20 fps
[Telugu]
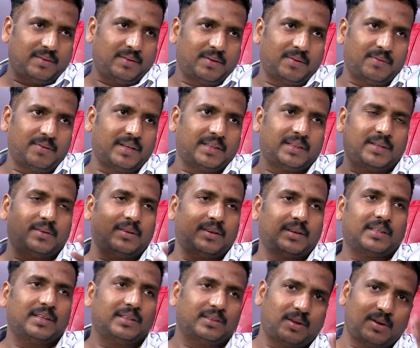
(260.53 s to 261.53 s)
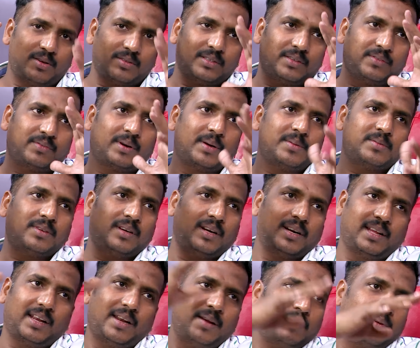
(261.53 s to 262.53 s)
ఒక వ్యక్తి కొడితే థౌజండ్ ఫ్రేమ్స్లో
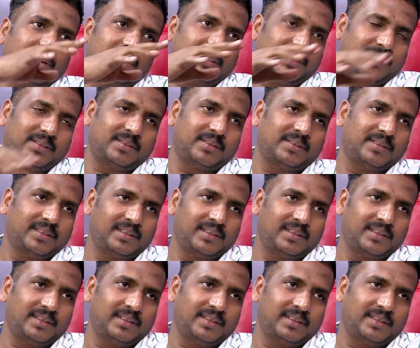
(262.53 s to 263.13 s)
ఆడు ఎలా పడతాడు